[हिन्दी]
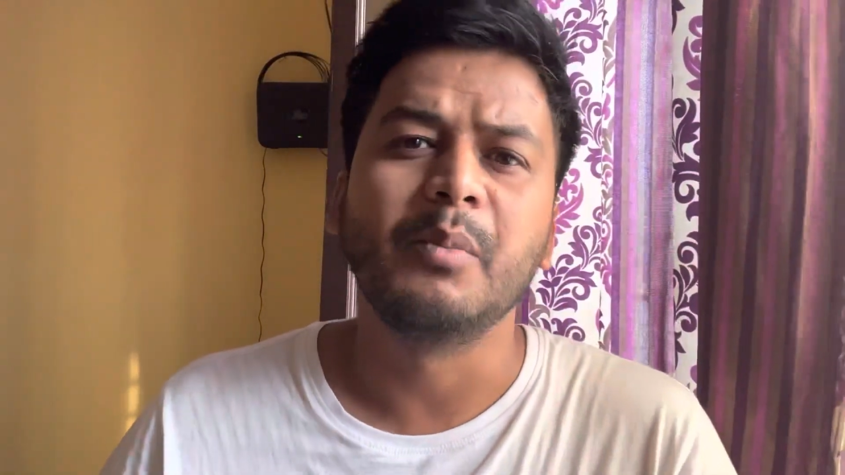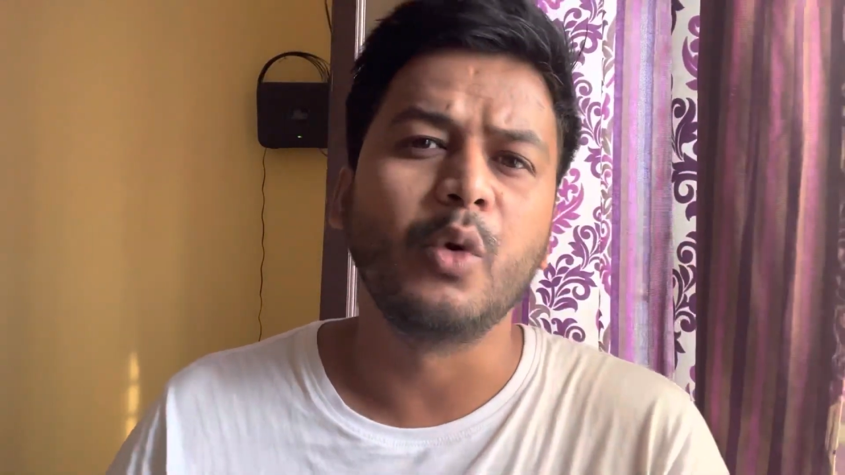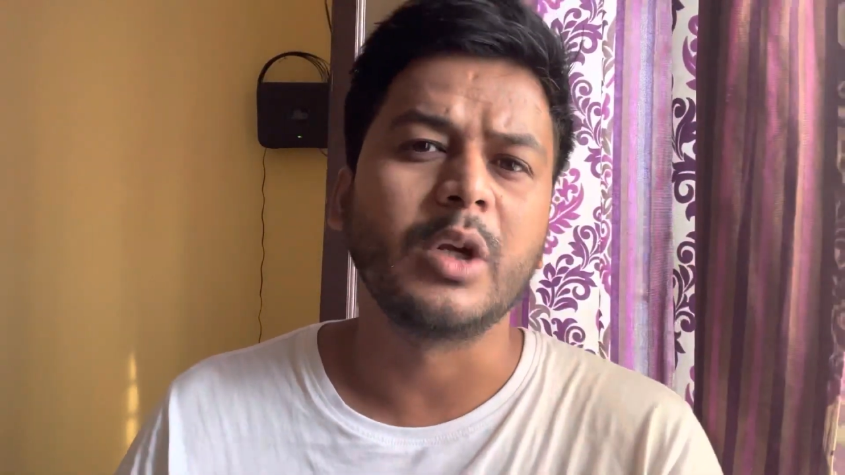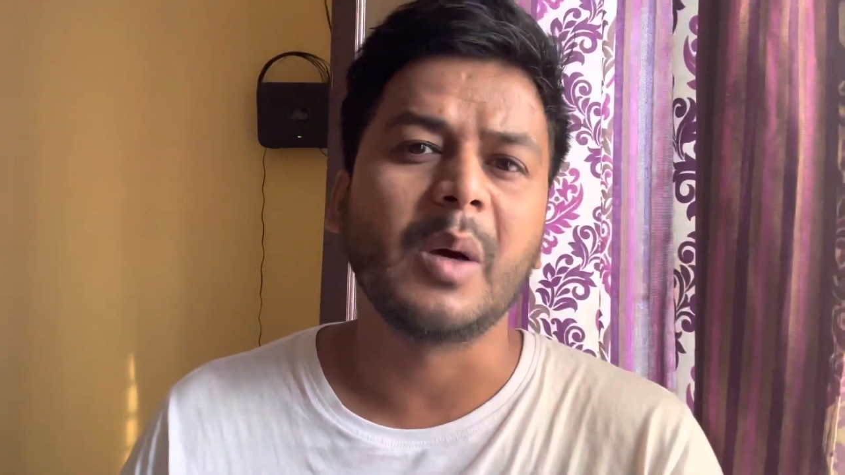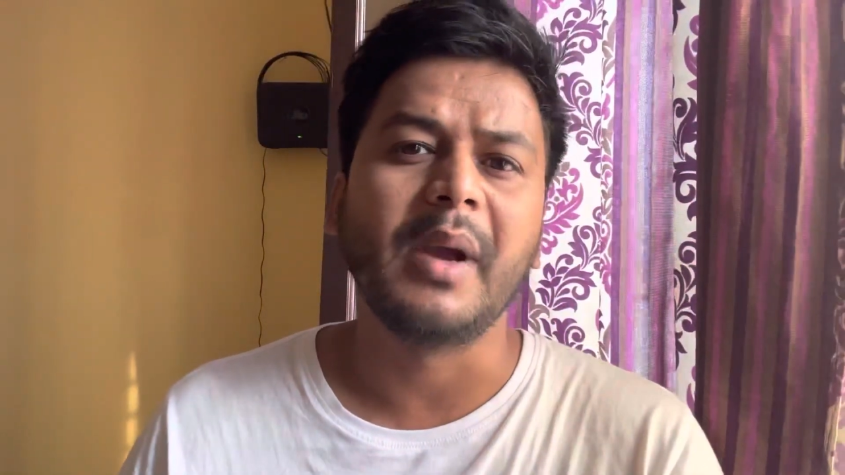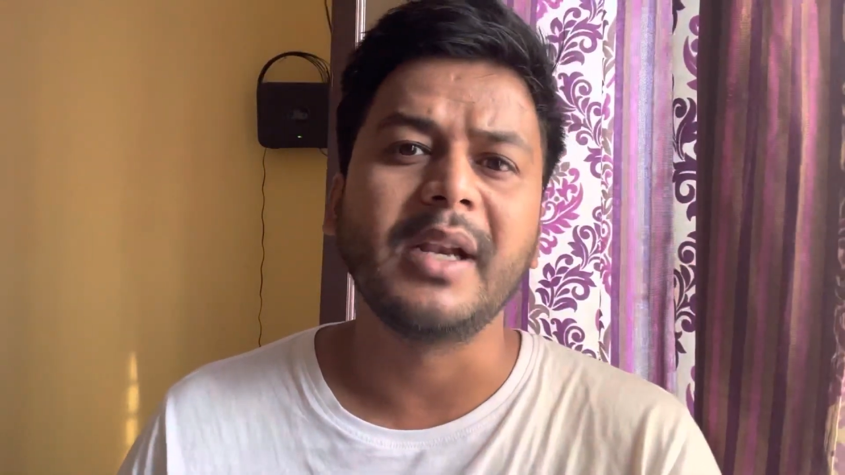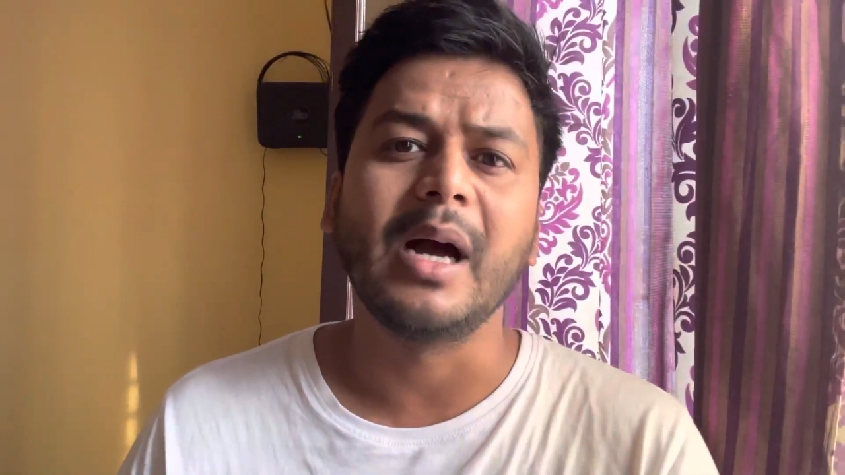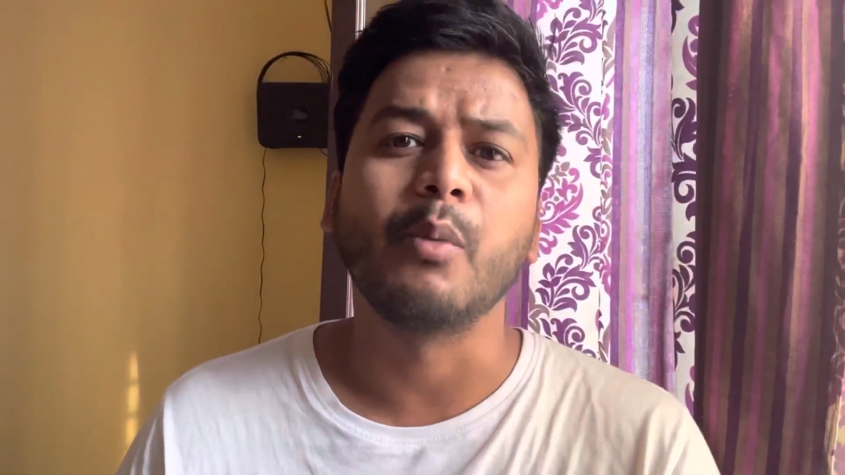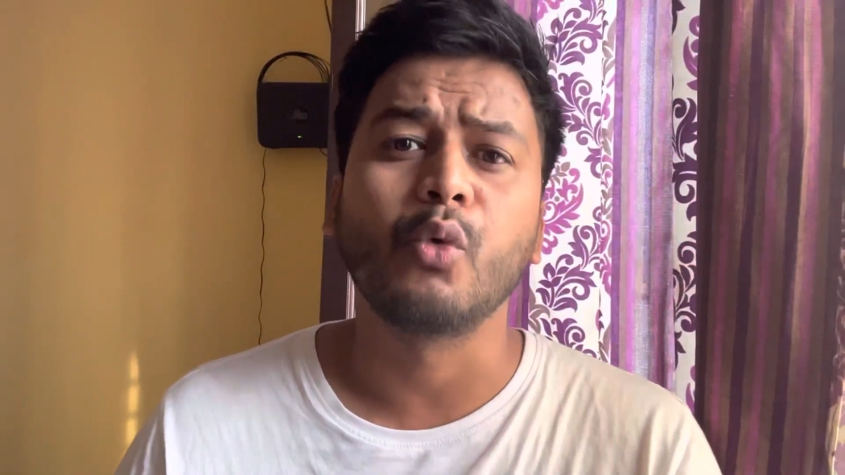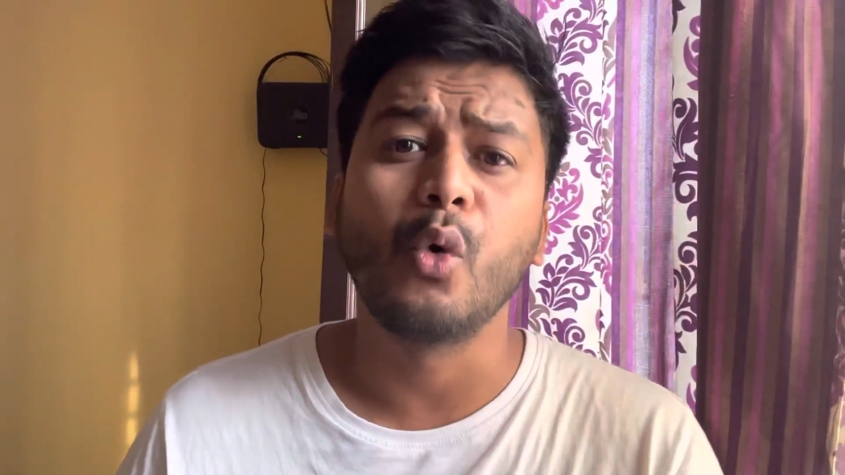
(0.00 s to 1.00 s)
ग्लूटामाइन
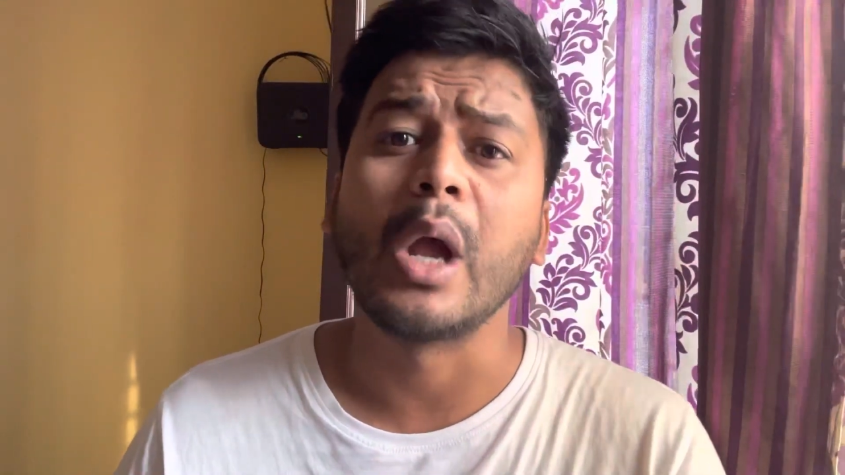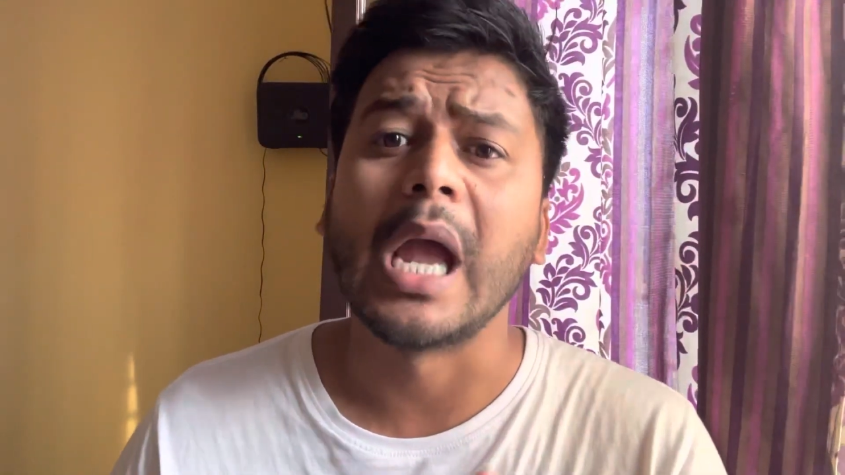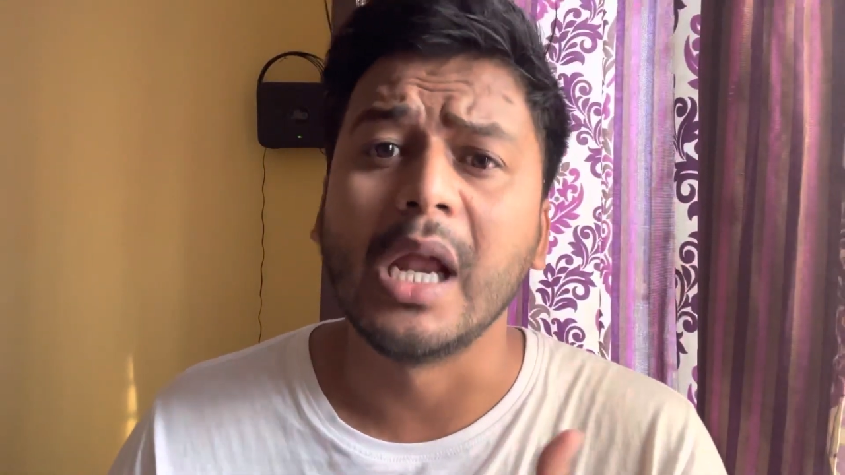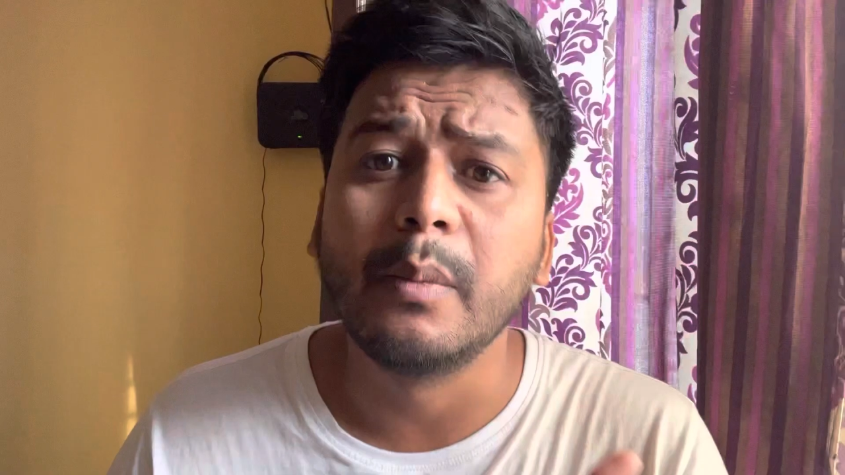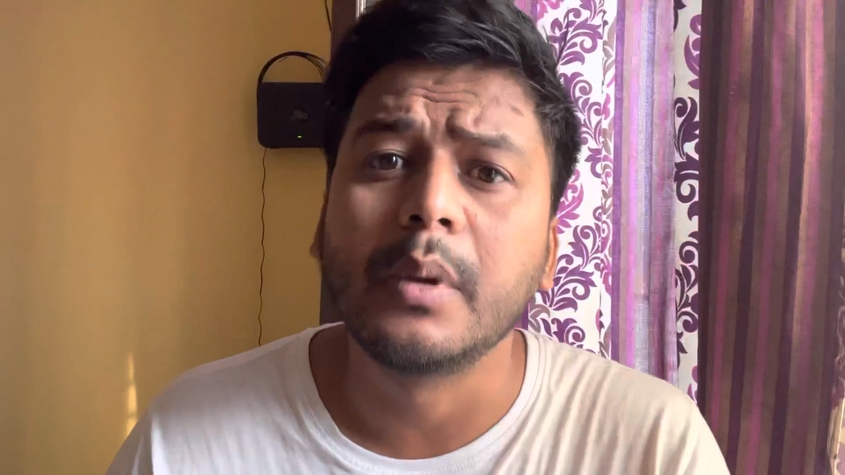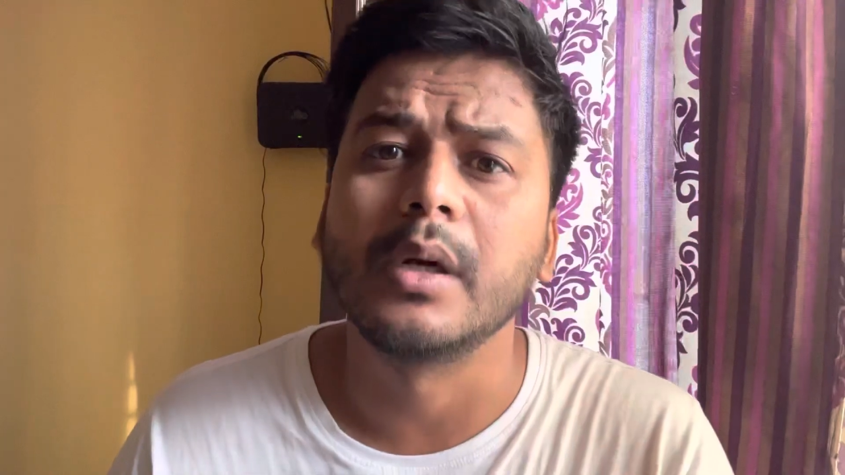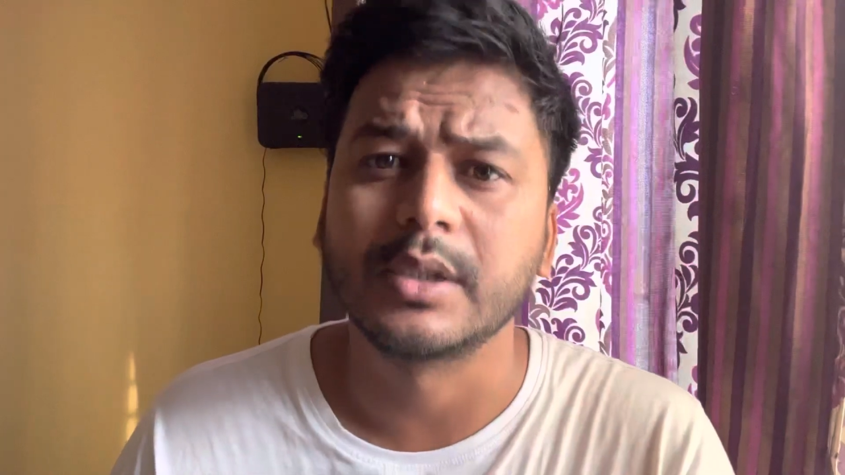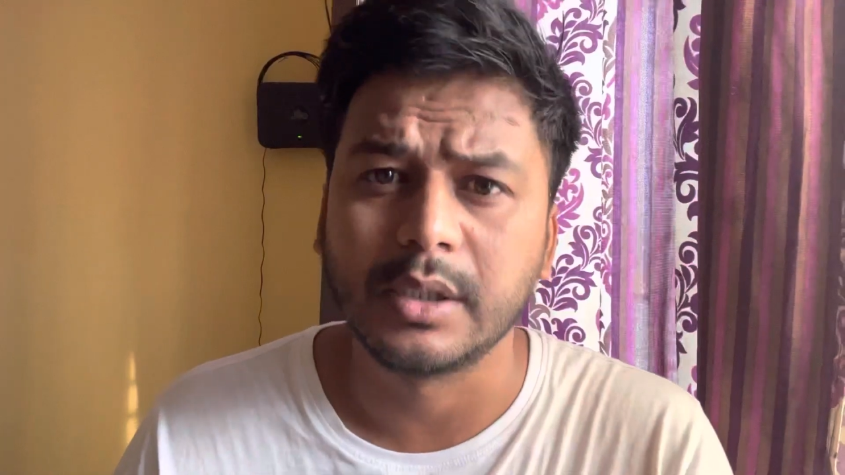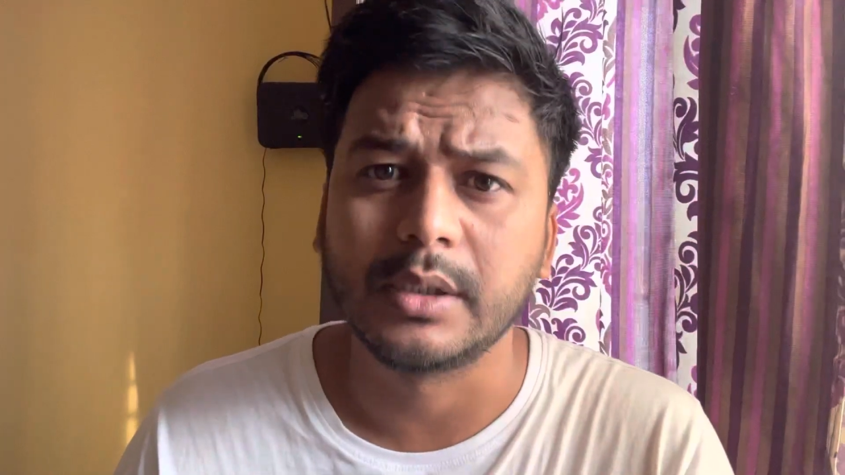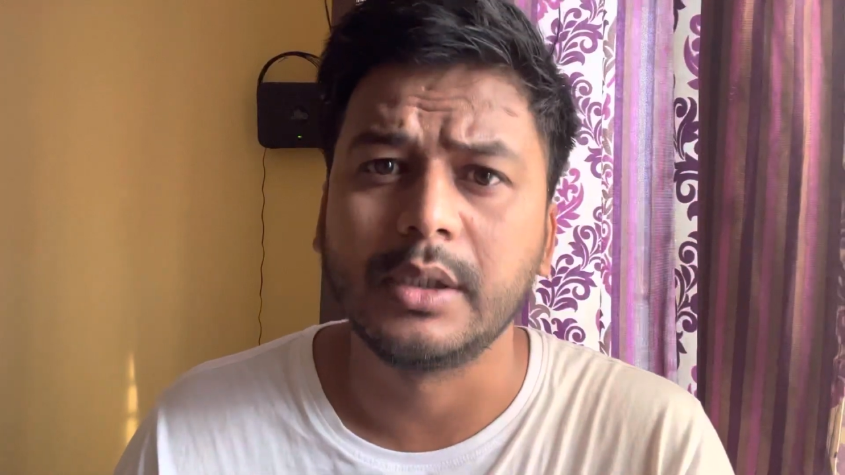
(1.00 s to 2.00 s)
आपको हेल्प कर
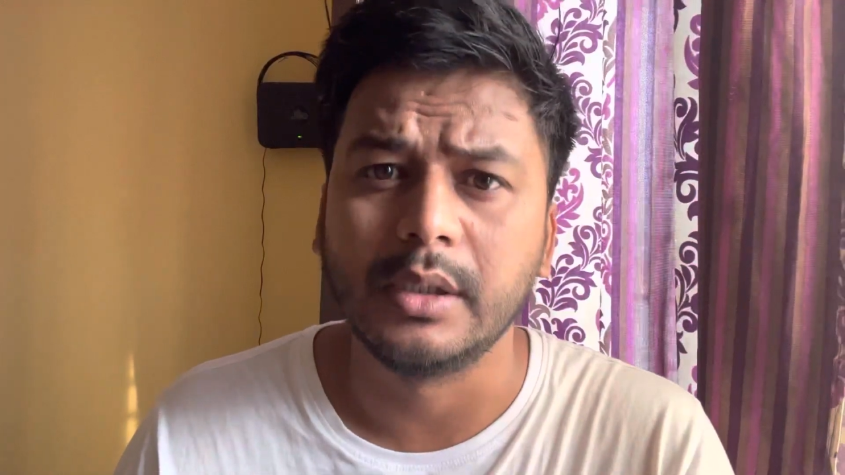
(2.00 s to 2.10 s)
सकती